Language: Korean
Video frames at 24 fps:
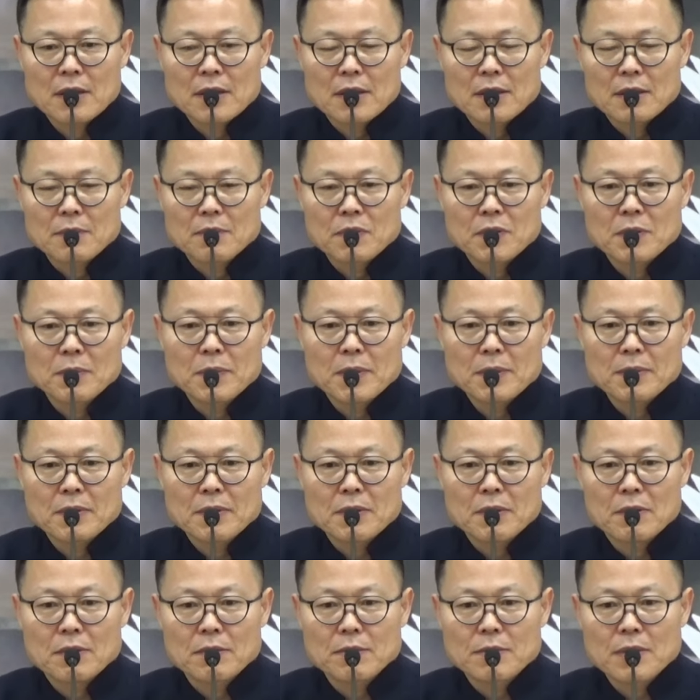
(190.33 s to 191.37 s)
이 불법을
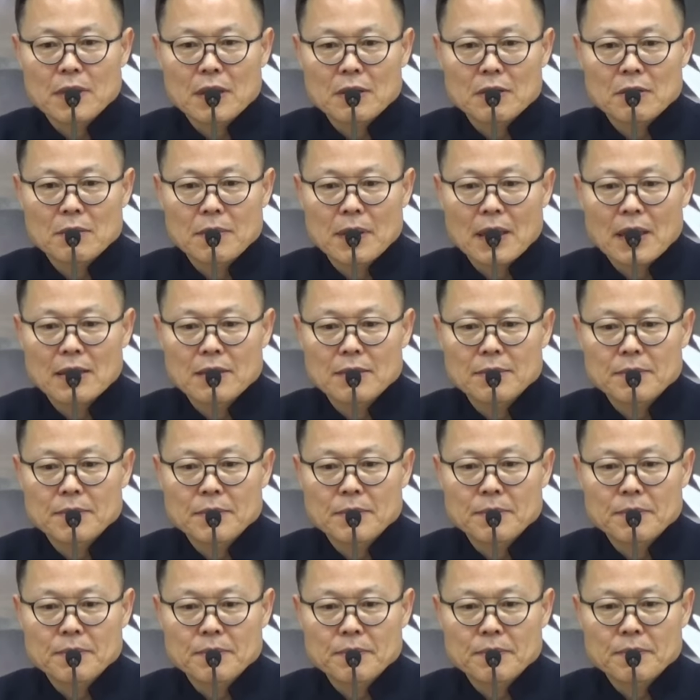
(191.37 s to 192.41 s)
공부하고
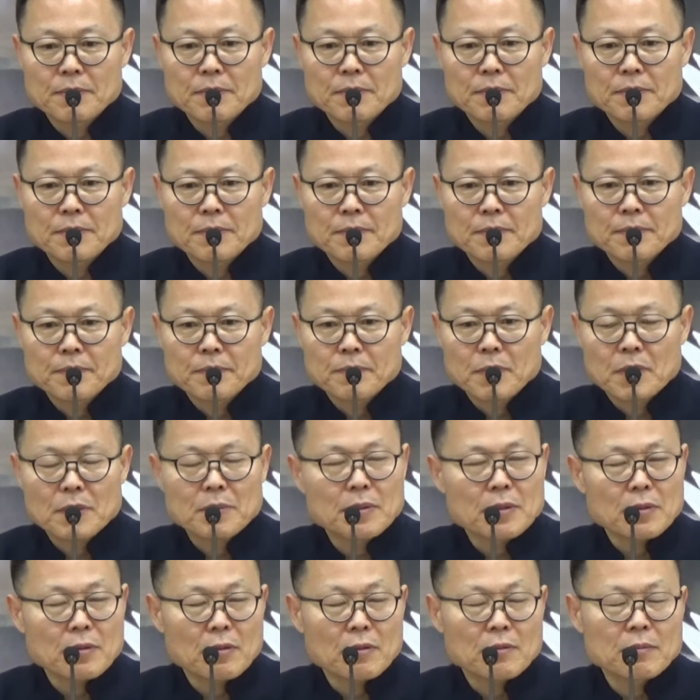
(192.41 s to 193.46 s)

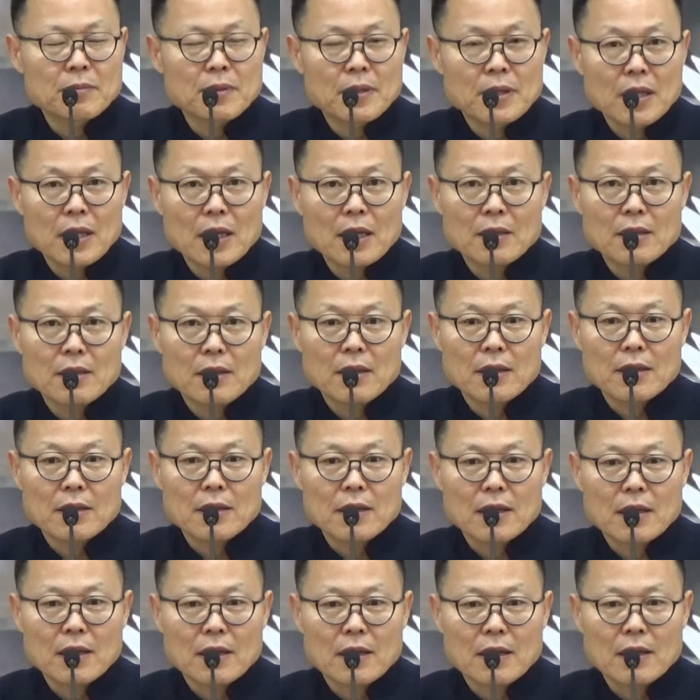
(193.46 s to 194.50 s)
마음법을 공부해야
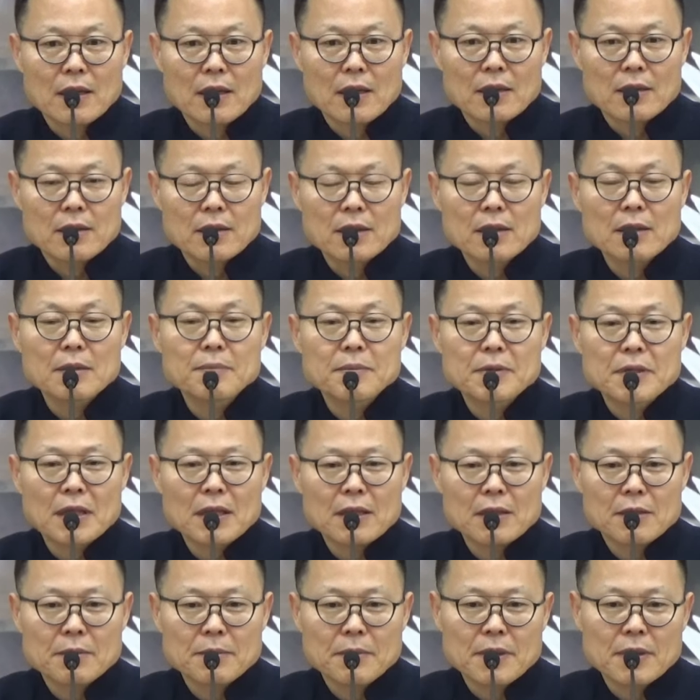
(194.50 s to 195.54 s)
되겠다. 이
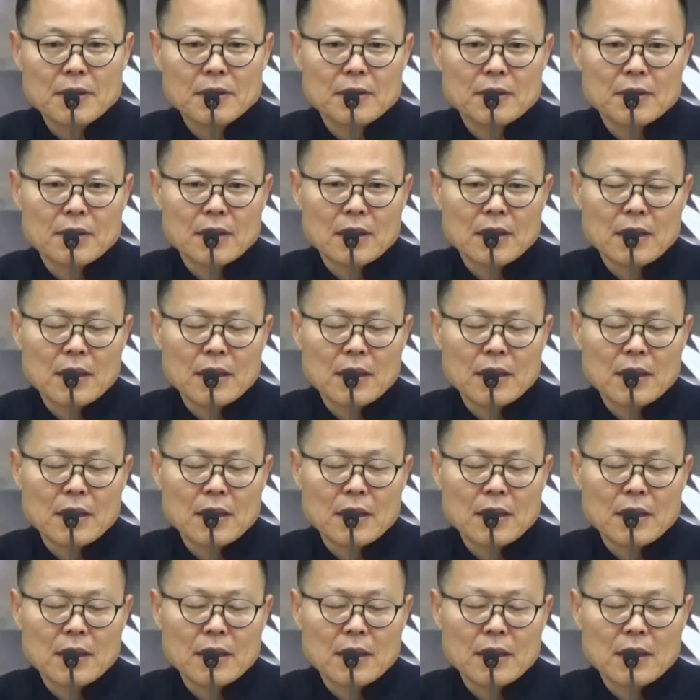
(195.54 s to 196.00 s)
입장이면은,